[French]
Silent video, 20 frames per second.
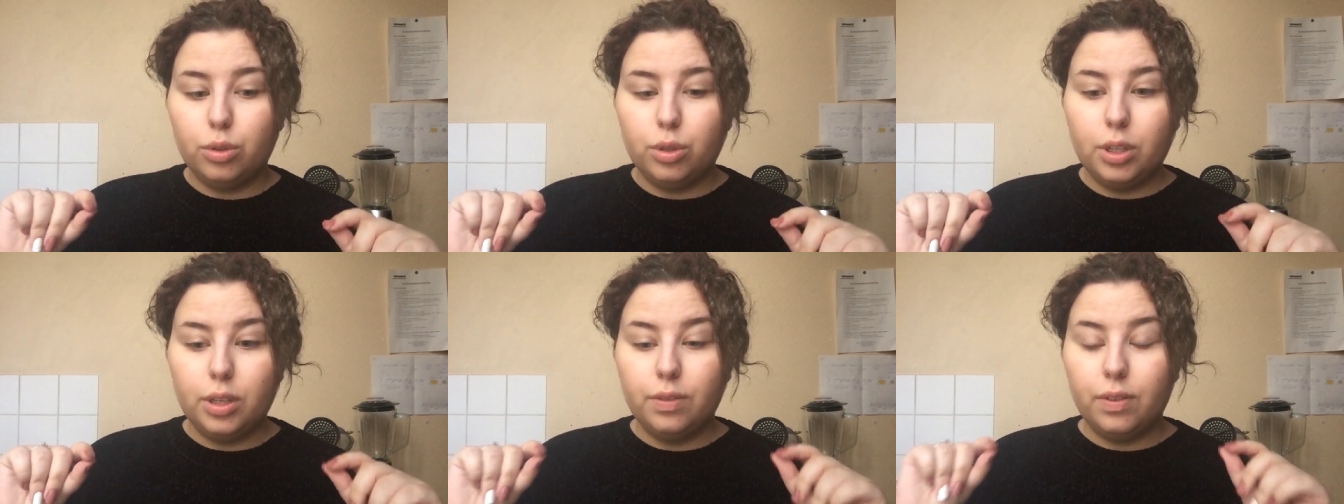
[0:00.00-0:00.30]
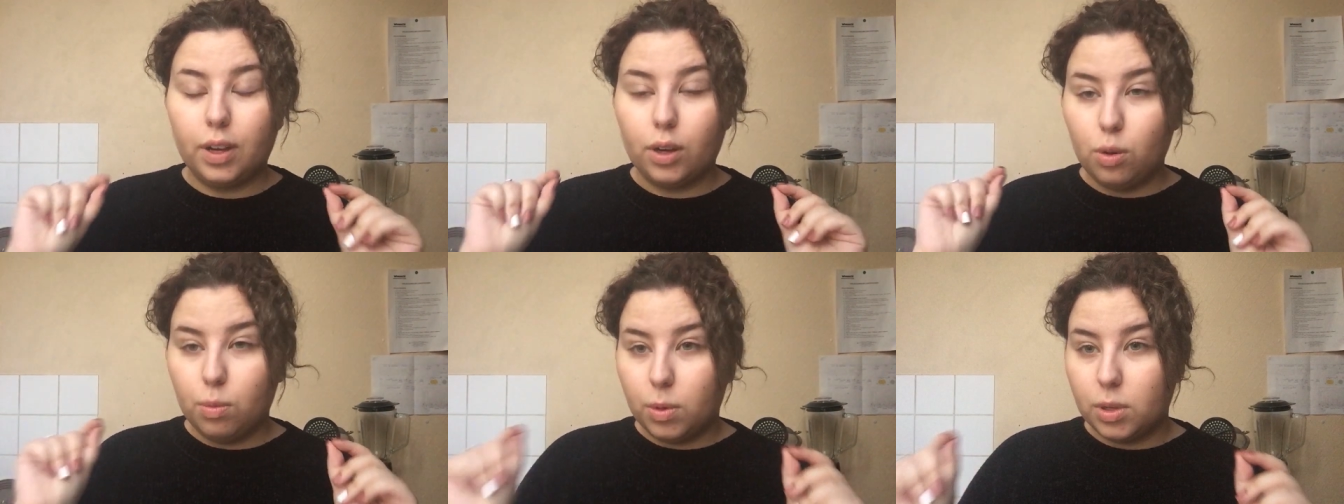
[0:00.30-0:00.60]
qui
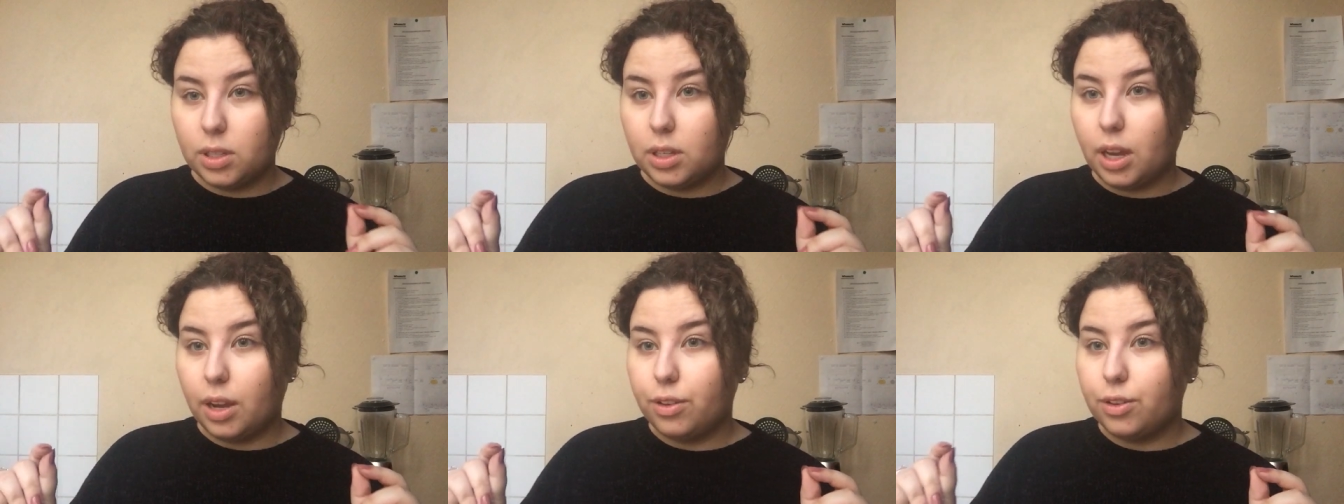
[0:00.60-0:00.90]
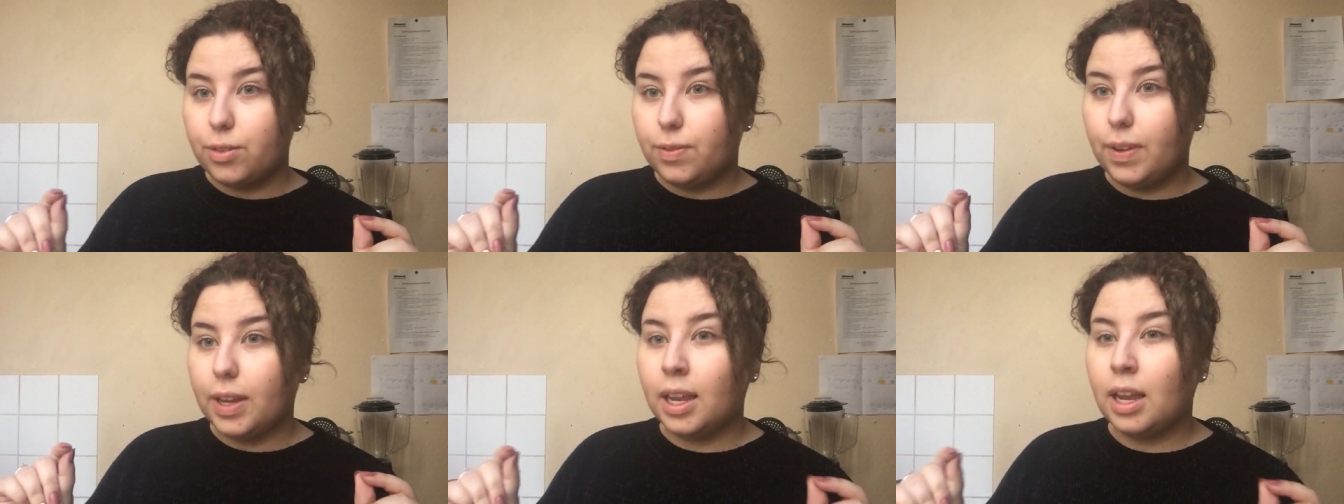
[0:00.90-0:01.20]
va commencer à
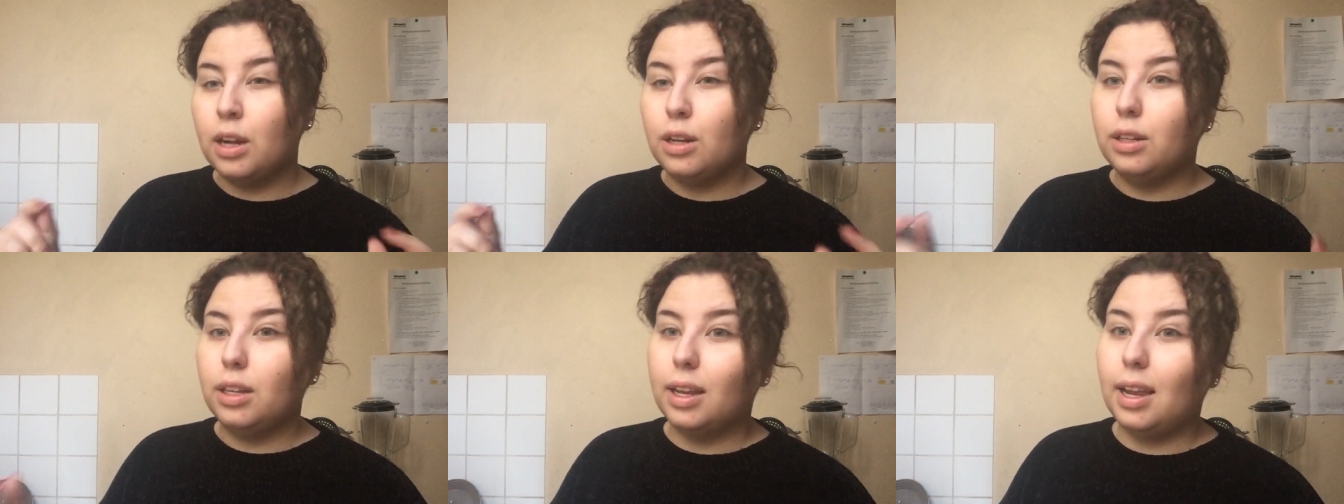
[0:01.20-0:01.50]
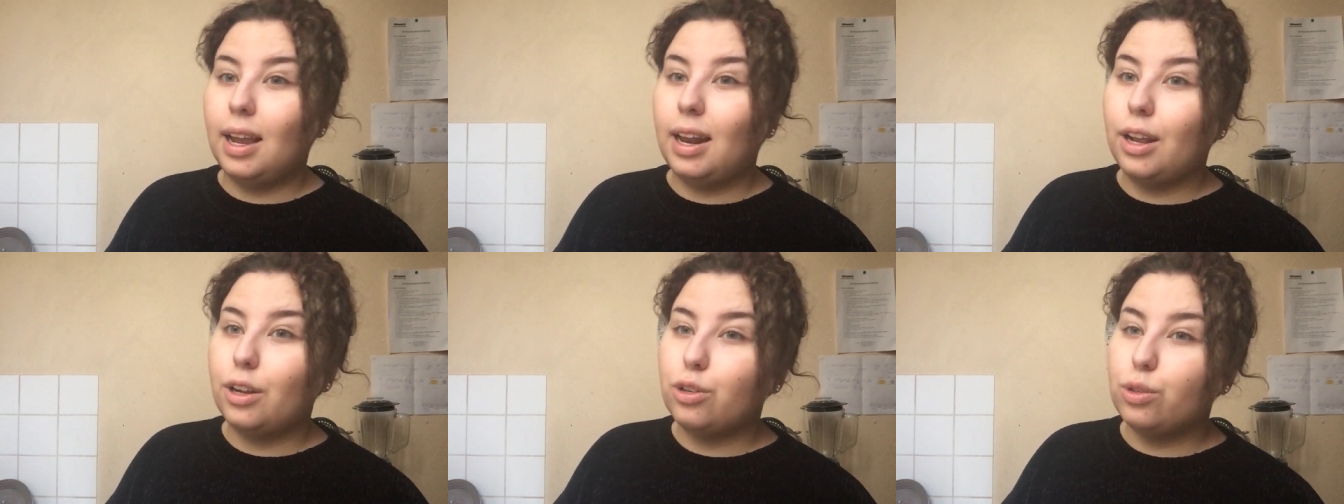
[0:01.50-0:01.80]
se faire un
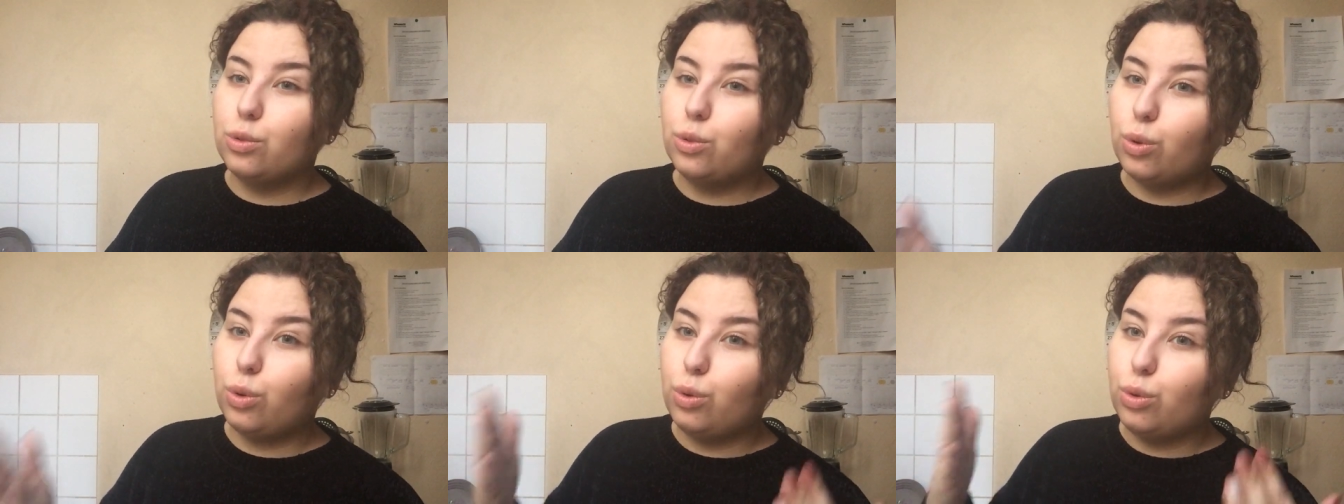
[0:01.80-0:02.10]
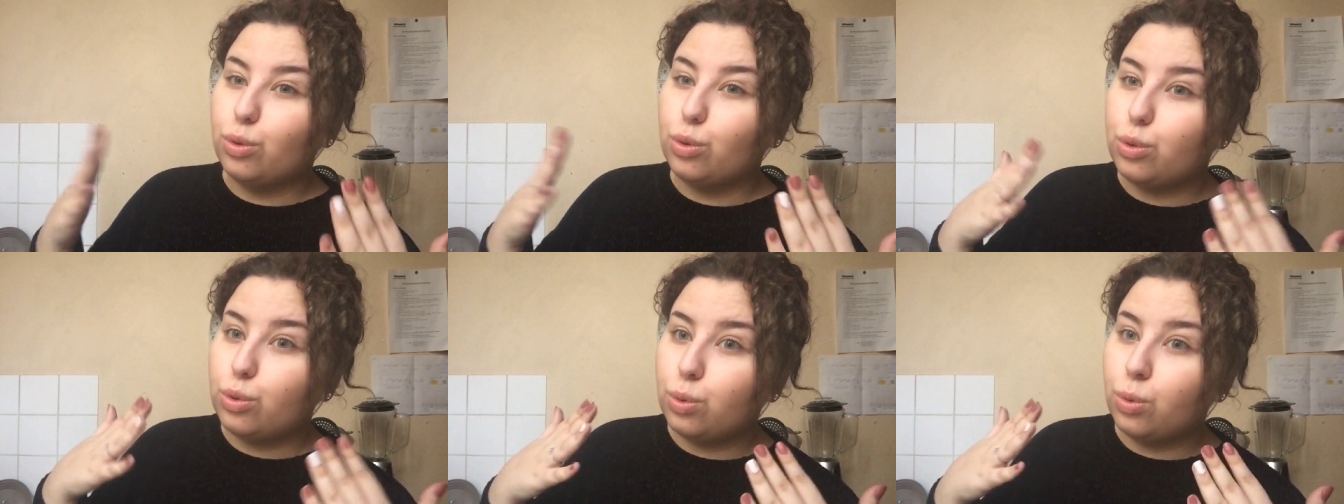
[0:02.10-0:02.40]
décalage entre
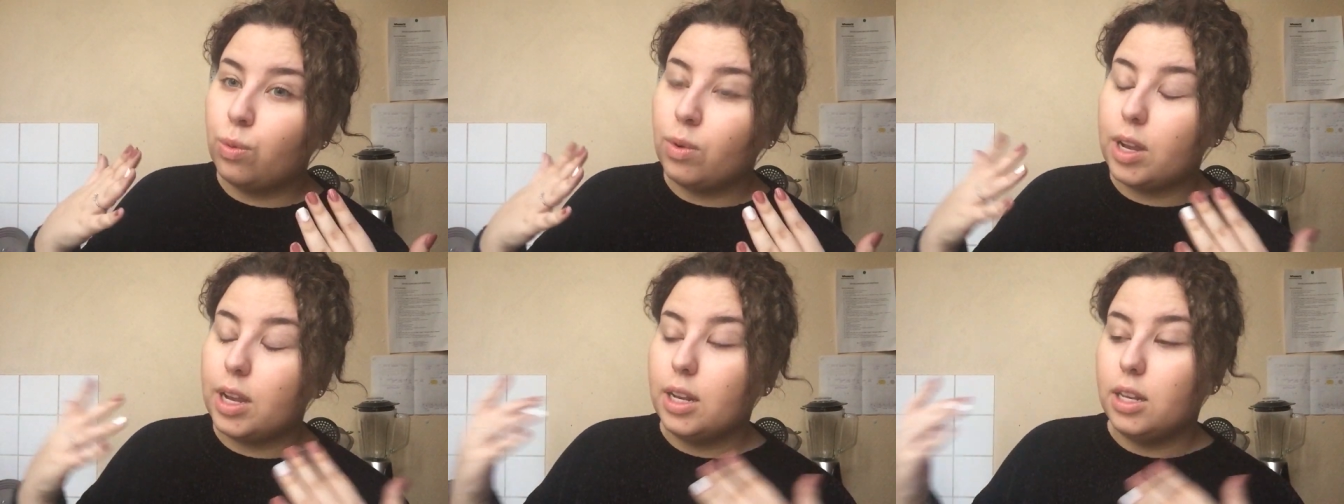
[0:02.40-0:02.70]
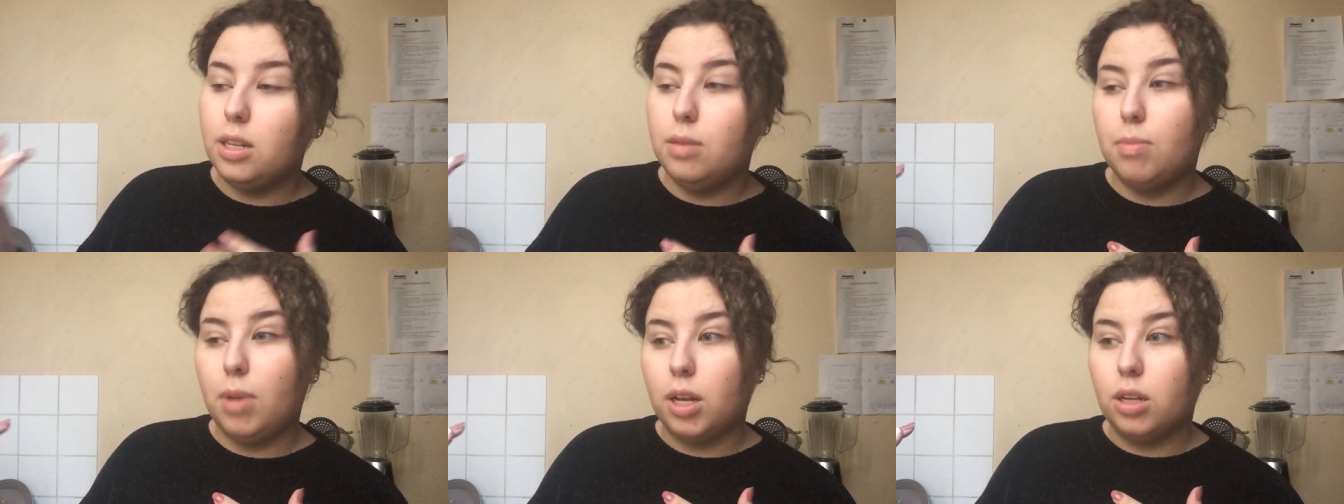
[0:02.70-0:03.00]
le son et
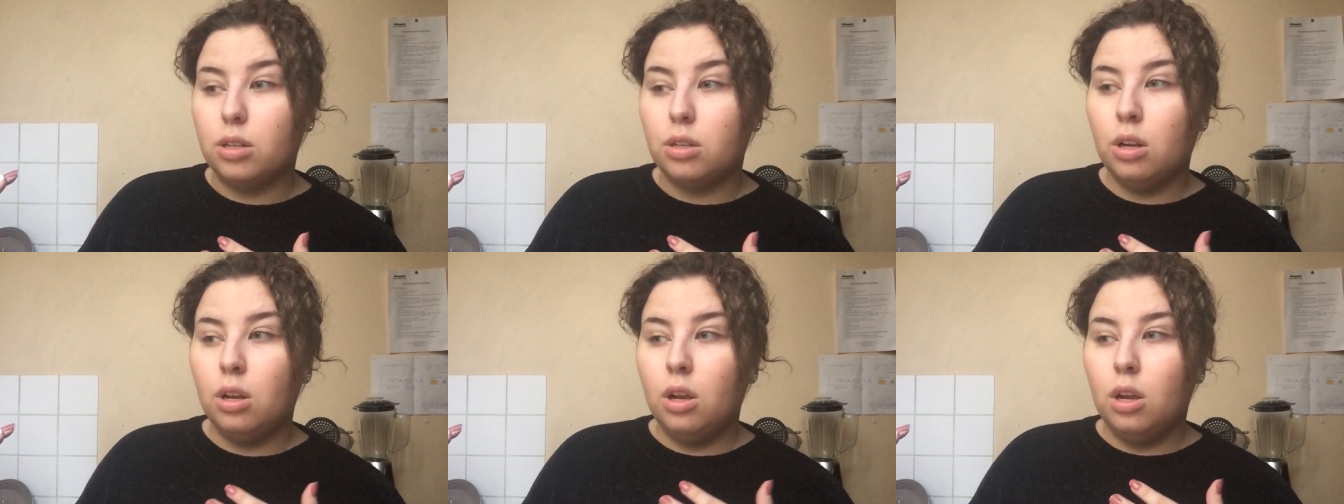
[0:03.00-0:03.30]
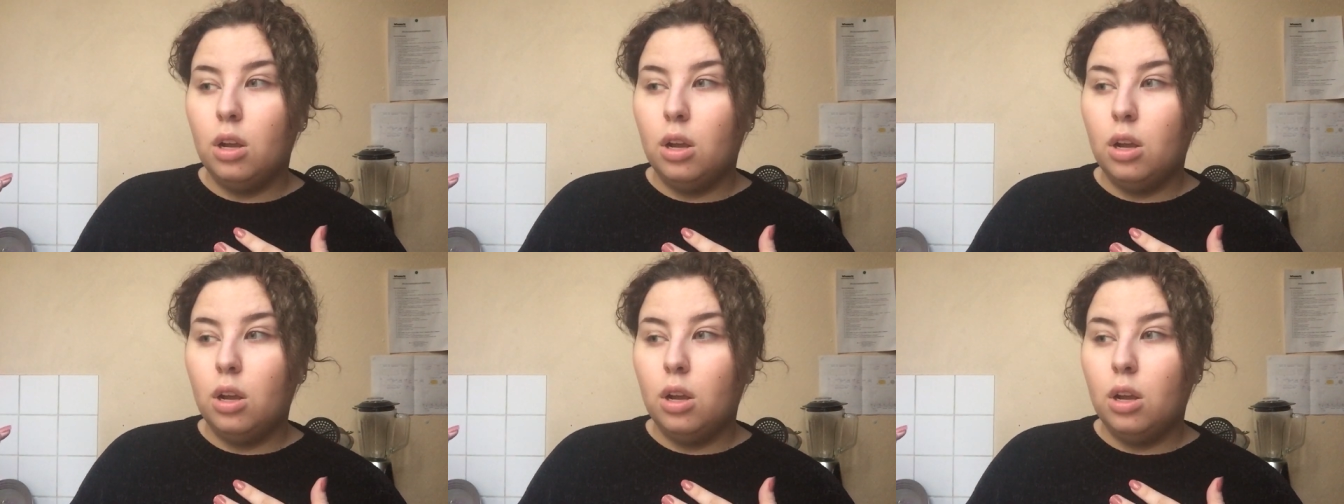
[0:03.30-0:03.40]
l'image.